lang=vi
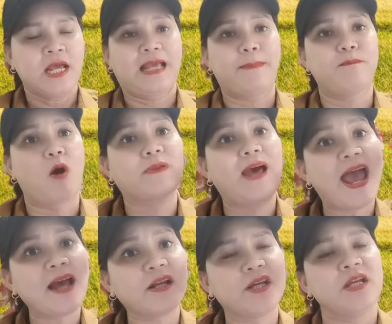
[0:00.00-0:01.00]
cặp một
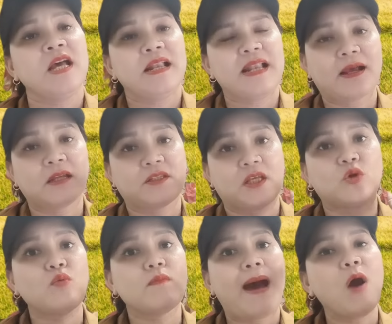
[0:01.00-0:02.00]
tháng đi là chị
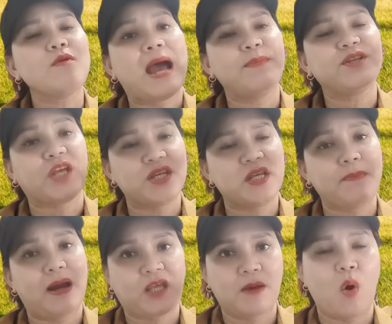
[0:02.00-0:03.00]
tôi bảo đảm với chị
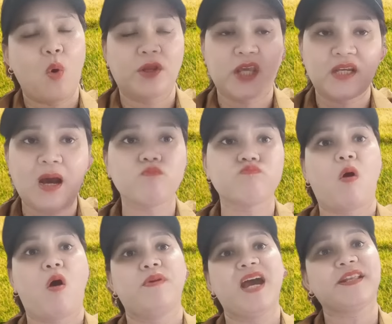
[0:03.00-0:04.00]
mặt trời mù là chị không
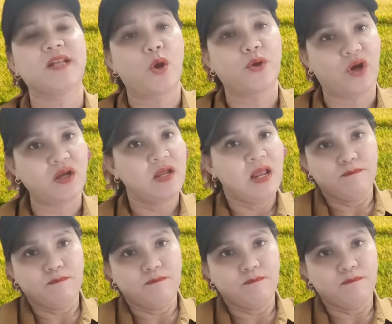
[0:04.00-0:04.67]
còn bị hách nâu nữa